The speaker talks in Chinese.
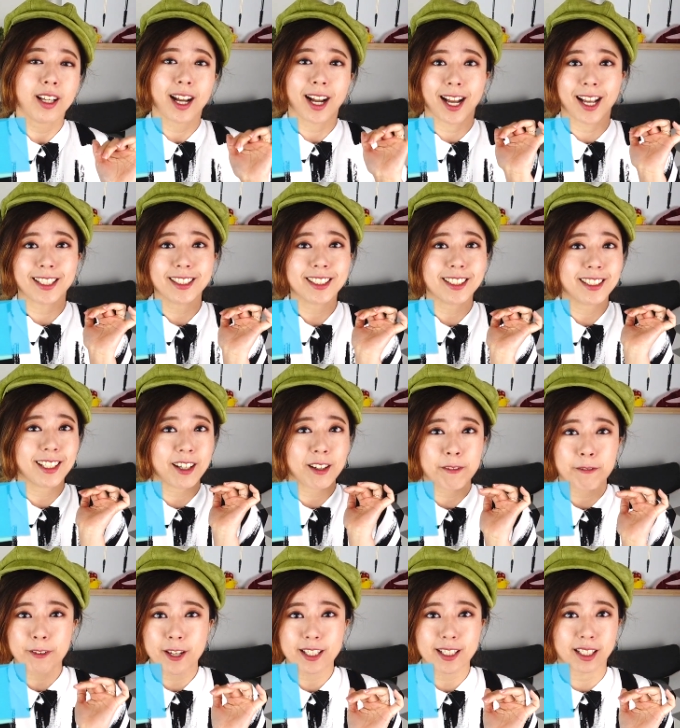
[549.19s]
还是一
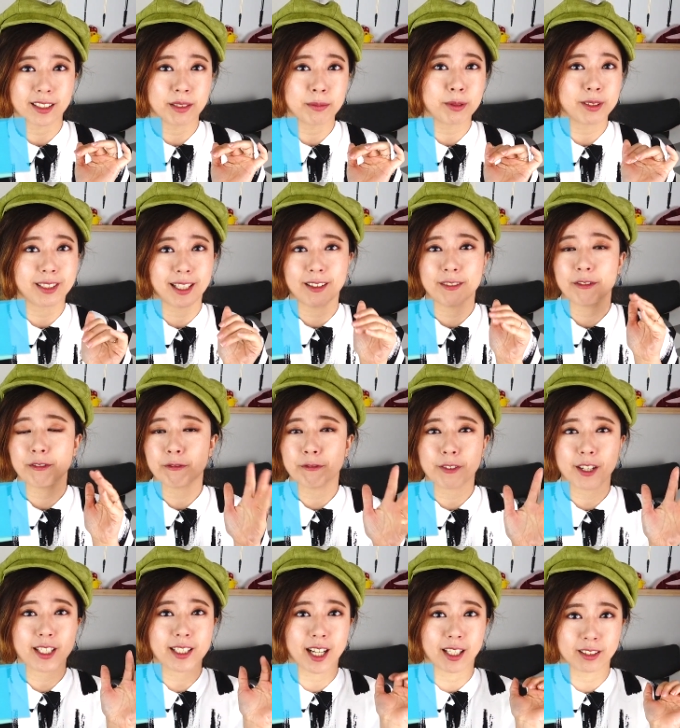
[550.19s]
样非常的不粘，
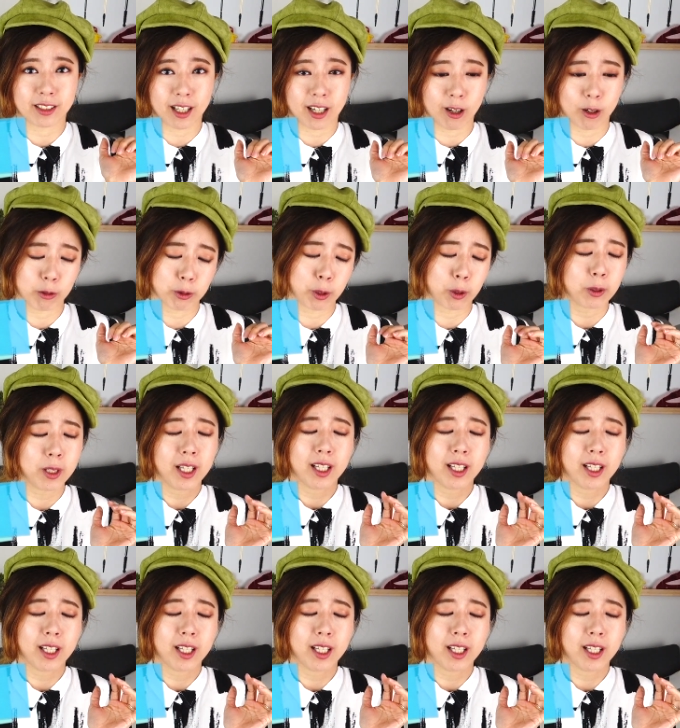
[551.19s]
非常的好用。